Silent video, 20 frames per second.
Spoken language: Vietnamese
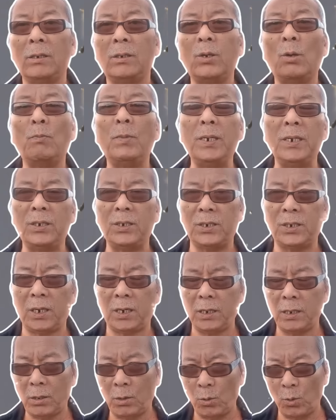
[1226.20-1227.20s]
cho binh sĩ
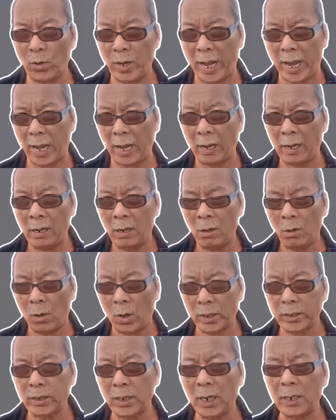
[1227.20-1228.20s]
của nga
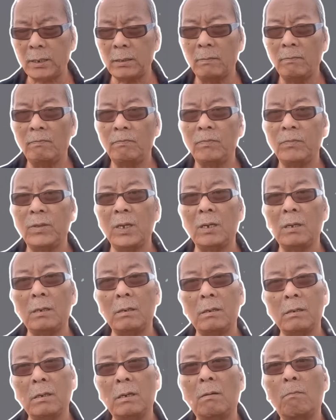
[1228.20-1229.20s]
họ chết nhưng
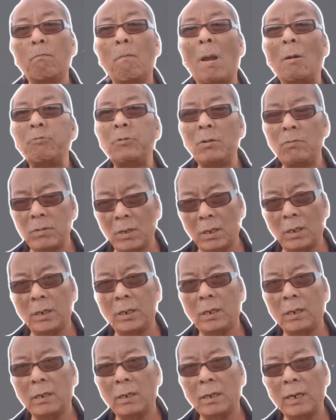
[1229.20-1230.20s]
được bao nhiêu người
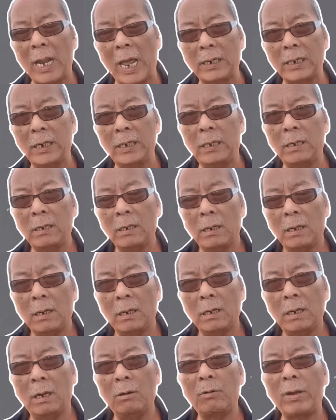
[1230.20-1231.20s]
đã đi
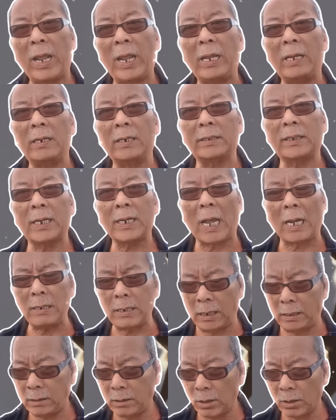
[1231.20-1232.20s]
điều này người ta khẳng
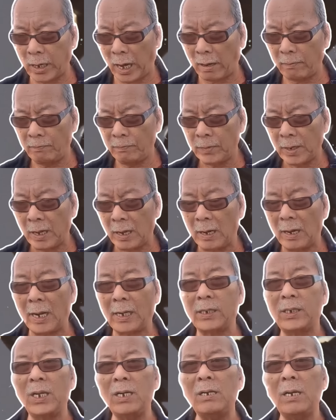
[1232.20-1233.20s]
định cho rằng
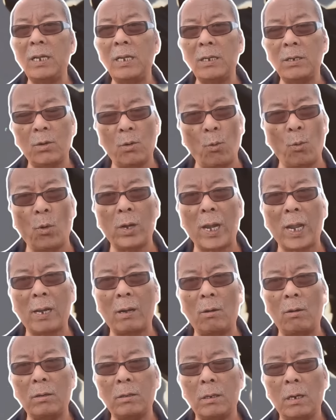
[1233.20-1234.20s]
là chuyến đi của
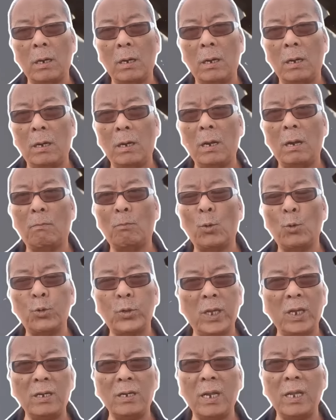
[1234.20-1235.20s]
lagos là
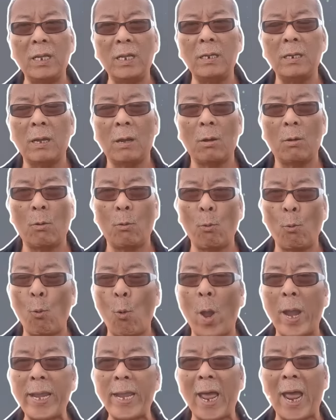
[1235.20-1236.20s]
một chuyến đi
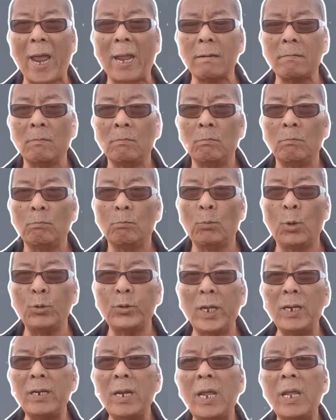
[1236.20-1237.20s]
quái ác một
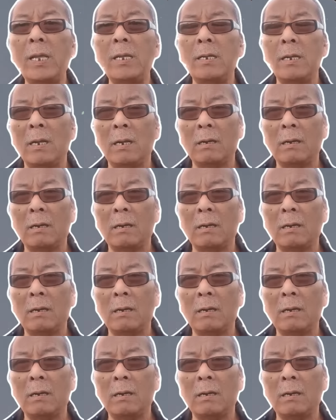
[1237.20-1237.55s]
chuyến đi